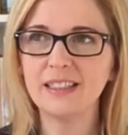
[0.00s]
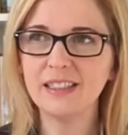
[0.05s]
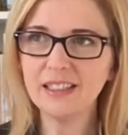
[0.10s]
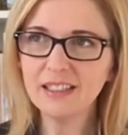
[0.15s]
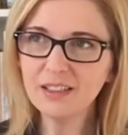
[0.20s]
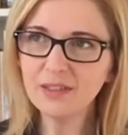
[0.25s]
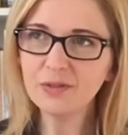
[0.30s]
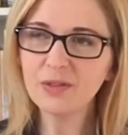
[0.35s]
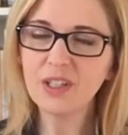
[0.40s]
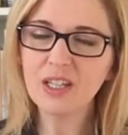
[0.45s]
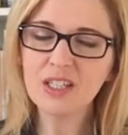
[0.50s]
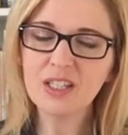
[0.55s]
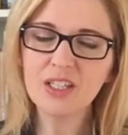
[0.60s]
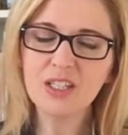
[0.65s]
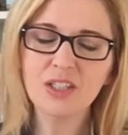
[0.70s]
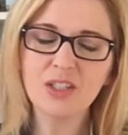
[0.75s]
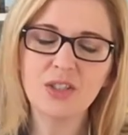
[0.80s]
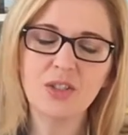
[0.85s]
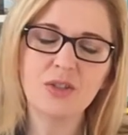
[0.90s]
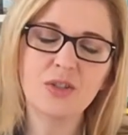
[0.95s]
i w
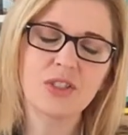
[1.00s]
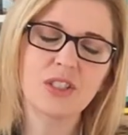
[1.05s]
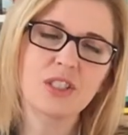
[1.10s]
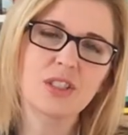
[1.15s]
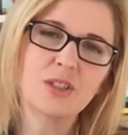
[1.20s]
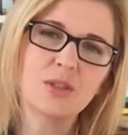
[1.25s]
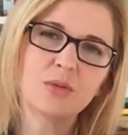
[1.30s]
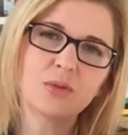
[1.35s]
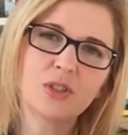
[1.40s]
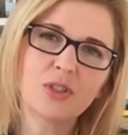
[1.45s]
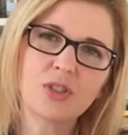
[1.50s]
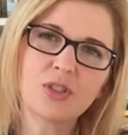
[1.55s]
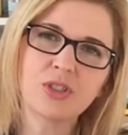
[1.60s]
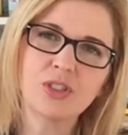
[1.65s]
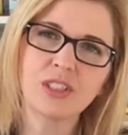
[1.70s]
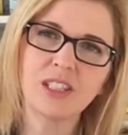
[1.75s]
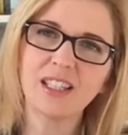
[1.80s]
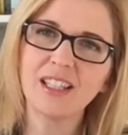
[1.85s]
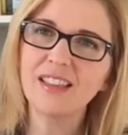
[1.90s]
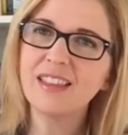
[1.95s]
każdej książce są
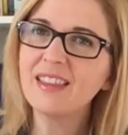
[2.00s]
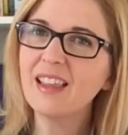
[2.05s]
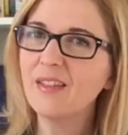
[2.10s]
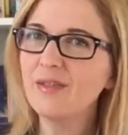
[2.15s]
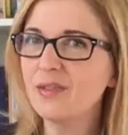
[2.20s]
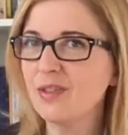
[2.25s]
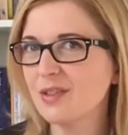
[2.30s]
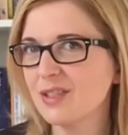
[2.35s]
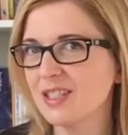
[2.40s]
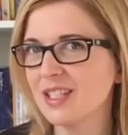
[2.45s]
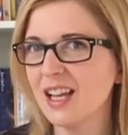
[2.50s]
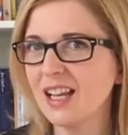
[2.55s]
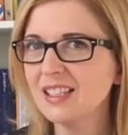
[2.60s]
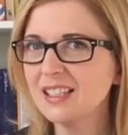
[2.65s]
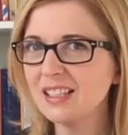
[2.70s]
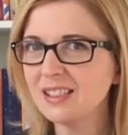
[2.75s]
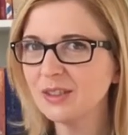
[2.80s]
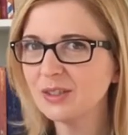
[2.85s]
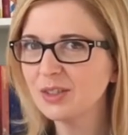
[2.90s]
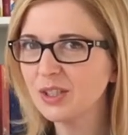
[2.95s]
też takie
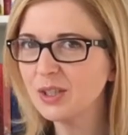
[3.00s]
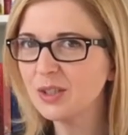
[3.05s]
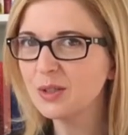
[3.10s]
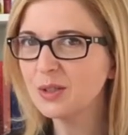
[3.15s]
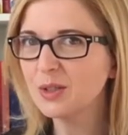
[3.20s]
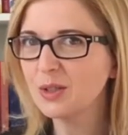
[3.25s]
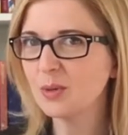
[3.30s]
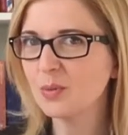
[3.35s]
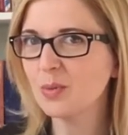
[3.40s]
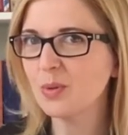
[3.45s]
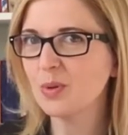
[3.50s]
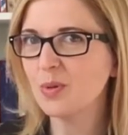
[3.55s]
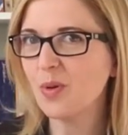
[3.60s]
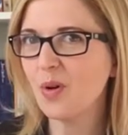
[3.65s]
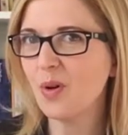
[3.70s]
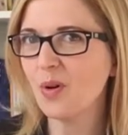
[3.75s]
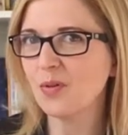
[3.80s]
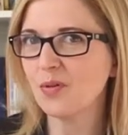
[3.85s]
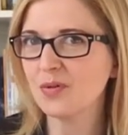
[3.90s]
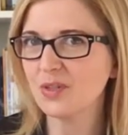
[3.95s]
nawiązania do tego, co
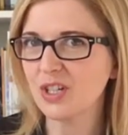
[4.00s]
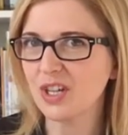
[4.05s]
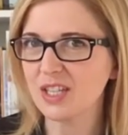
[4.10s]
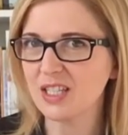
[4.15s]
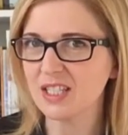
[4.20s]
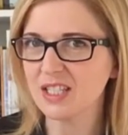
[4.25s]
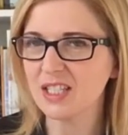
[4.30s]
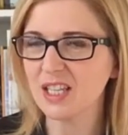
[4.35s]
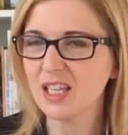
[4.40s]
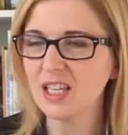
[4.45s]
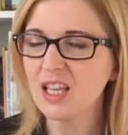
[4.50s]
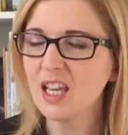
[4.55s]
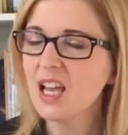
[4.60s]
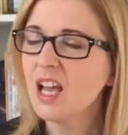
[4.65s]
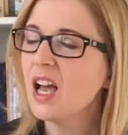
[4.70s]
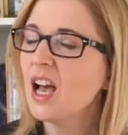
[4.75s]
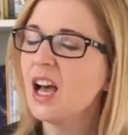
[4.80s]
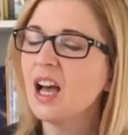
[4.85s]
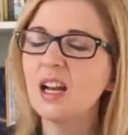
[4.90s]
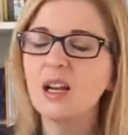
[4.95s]
było wcześniej,
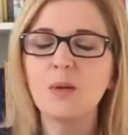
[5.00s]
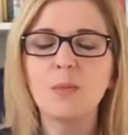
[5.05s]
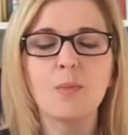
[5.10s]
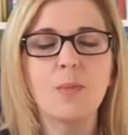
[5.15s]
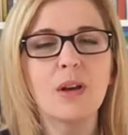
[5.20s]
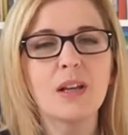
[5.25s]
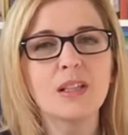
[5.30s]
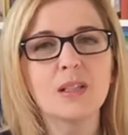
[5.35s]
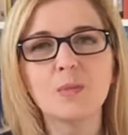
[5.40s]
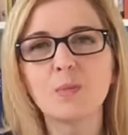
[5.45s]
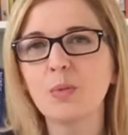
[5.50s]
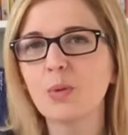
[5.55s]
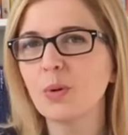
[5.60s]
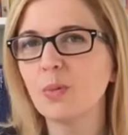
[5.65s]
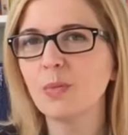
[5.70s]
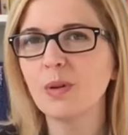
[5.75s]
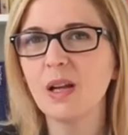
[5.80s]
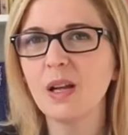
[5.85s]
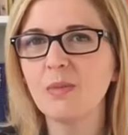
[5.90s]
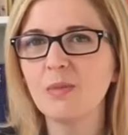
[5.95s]
ale bez
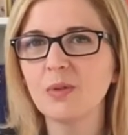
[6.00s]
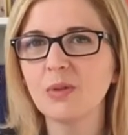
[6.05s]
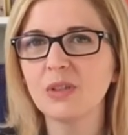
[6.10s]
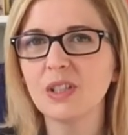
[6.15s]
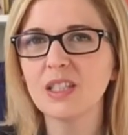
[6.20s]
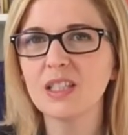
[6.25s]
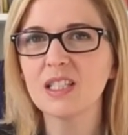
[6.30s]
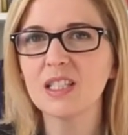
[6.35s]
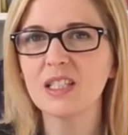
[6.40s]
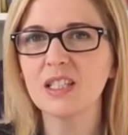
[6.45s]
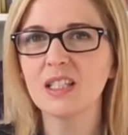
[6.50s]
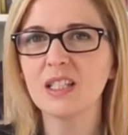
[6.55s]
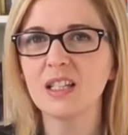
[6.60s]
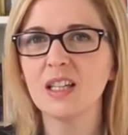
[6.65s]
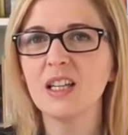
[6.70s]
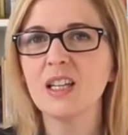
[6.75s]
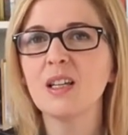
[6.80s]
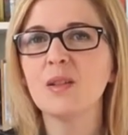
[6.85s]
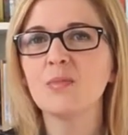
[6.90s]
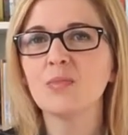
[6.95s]
problemu da się
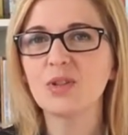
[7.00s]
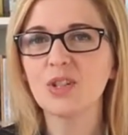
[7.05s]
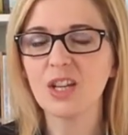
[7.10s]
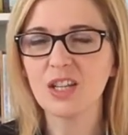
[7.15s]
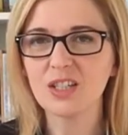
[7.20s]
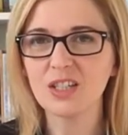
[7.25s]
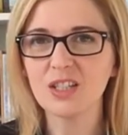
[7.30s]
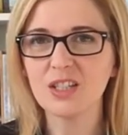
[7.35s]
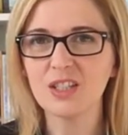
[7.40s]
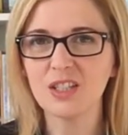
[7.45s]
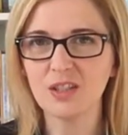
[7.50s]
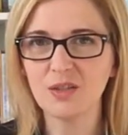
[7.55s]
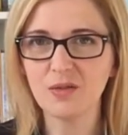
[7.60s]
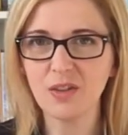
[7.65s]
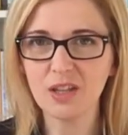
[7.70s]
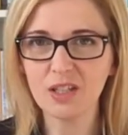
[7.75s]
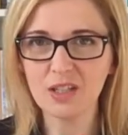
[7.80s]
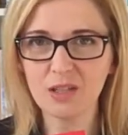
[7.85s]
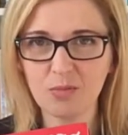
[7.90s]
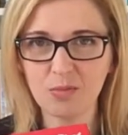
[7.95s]
przeżyć i
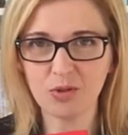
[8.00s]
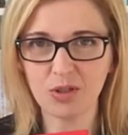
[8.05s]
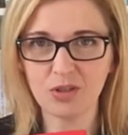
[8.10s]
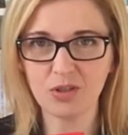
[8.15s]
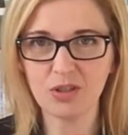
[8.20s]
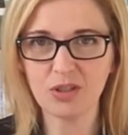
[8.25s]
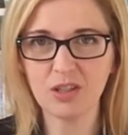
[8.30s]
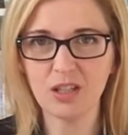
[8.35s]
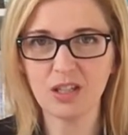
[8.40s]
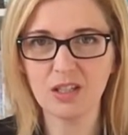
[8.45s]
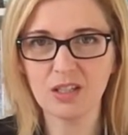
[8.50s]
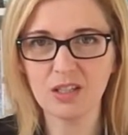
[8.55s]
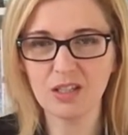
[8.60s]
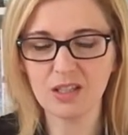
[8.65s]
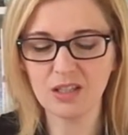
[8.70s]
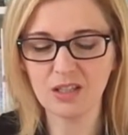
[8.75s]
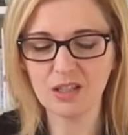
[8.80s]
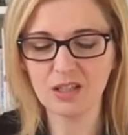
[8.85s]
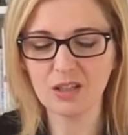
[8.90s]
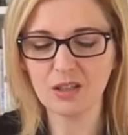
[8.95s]
fajnie przeczytać
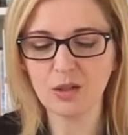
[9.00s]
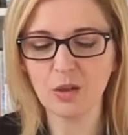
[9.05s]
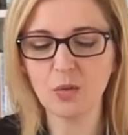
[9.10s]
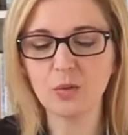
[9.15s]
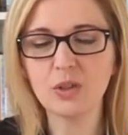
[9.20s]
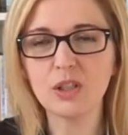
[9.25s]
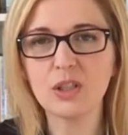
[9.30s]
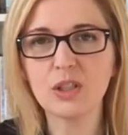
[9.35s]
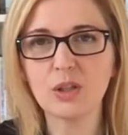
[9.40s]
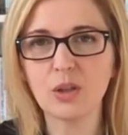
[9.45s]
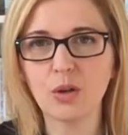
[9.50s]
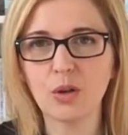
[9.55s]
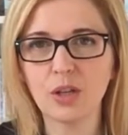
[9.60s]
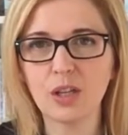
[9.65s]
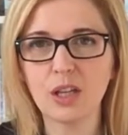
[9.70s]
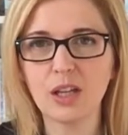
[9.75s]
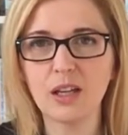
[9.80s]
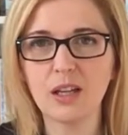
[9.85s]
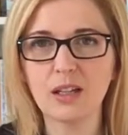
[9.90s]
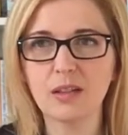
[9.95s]
e, tą
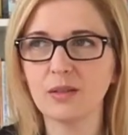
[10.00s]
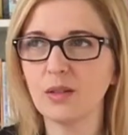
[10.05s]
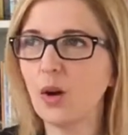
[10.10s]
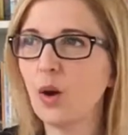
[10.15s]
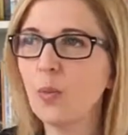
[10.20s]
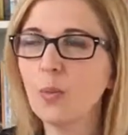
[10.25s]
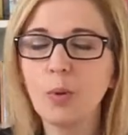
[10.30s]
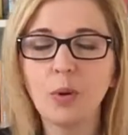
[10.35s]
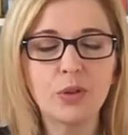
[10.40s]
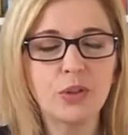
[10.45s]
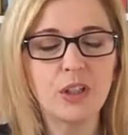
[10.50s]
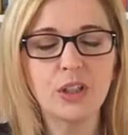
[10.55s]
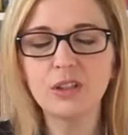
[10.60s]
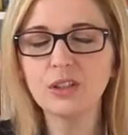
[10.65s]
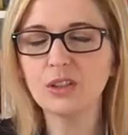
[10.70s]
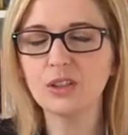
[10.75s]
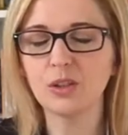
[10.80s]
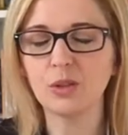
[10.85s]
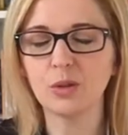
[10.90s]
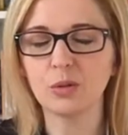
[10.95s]
historię,
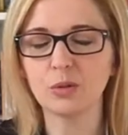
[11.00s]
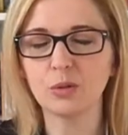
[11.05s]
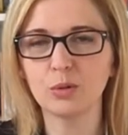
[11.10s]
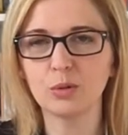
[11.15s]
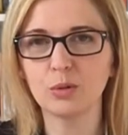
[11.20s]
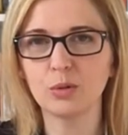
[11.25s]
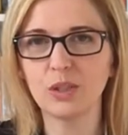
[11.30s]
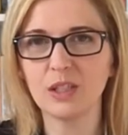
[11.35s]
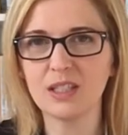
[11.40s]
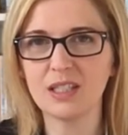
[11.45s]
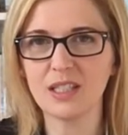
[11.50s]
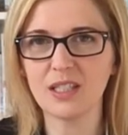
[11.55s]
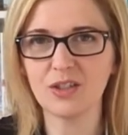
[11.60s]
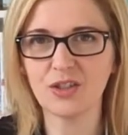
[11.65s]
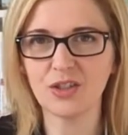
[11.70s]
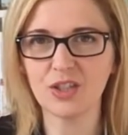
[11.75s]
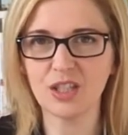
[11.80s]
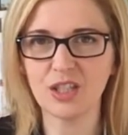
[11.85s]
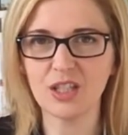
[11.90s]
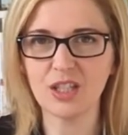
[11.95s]
obojętnie od której
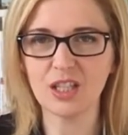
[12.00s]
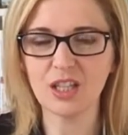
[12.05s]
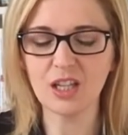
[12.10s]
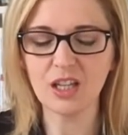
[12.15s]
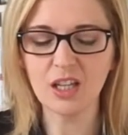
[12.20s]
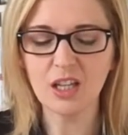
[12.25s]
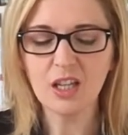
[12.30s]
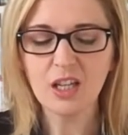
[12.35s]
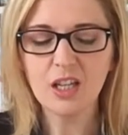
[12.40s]
zaczniecie,